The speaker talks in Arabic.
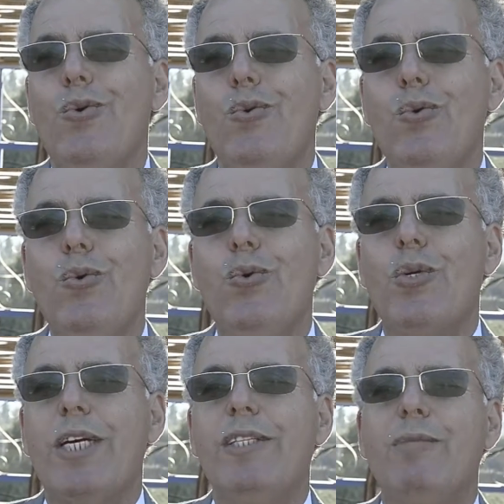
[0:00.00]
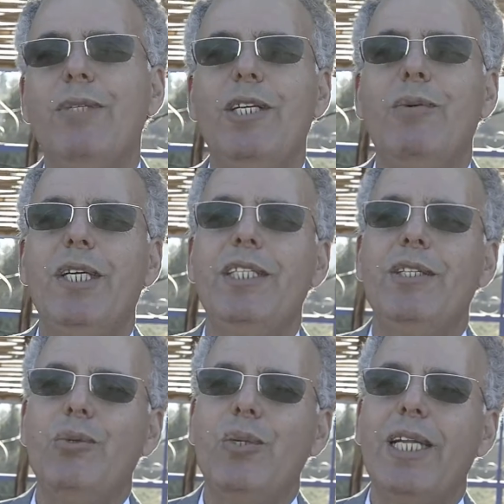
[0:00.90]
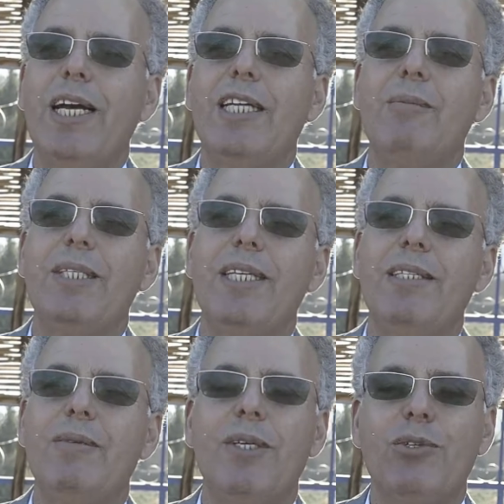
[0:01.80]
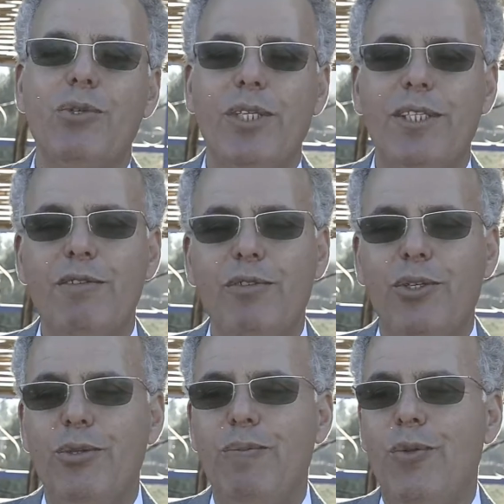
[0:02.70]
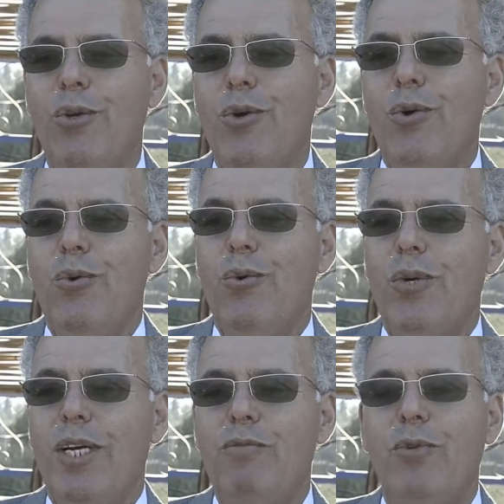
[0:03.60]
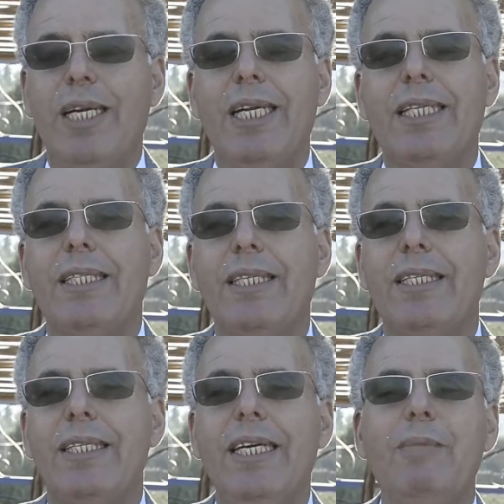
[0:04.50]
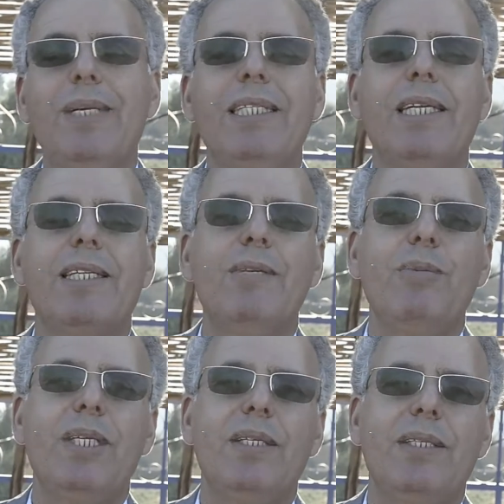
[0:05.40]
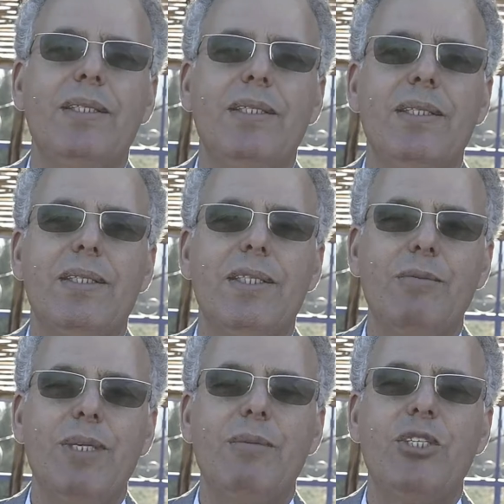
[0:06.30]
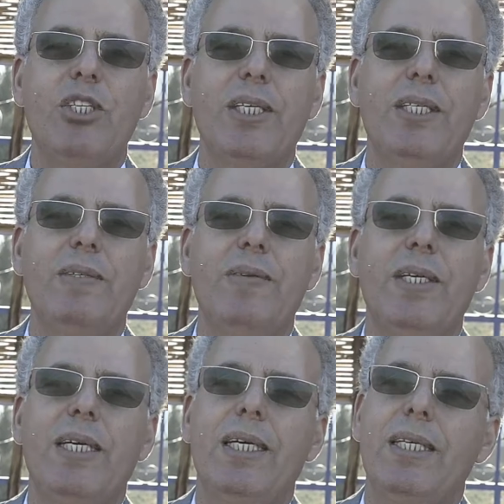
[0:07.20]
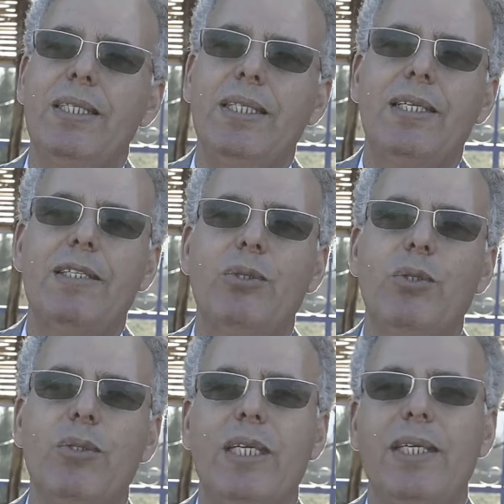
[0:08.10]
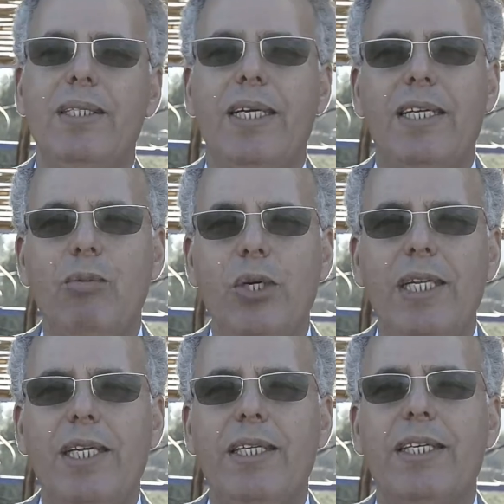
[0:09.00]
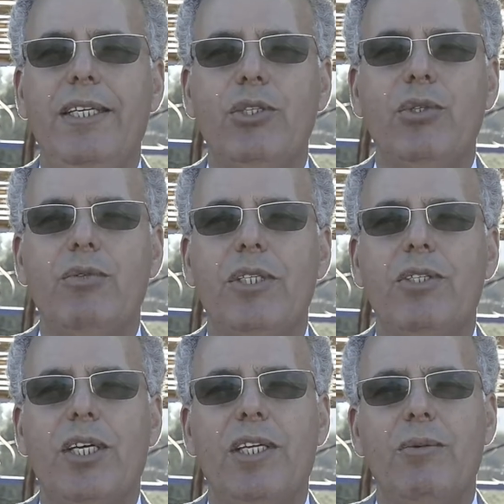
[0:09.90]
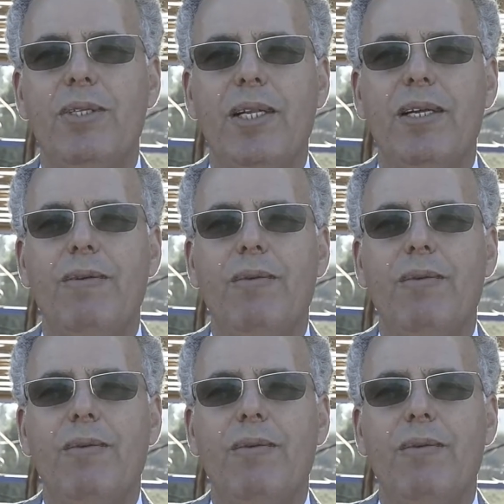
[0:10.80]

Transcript: وكنتمنوا انه هذه الخدمات هذه بيان سور غادي تنفعهم وراها في واحد الاطار دائما ديال التنميه التنميه البشريه ديال سميتو ديال ديال هذا المحيط اللي حنا كنعيشوا فيه ان شاء الله باذن